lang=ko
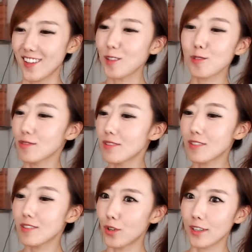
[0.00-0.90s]
나도
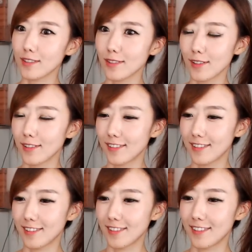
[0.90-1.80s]
진짜
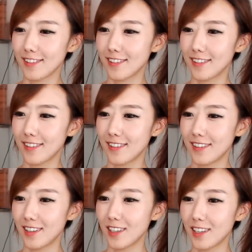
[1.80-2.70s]
몰랐어.
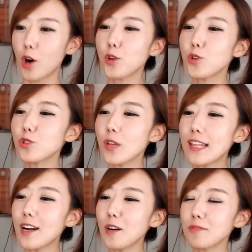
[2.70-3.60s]
경유는
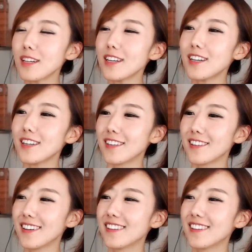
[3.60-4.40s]
해당 없어요.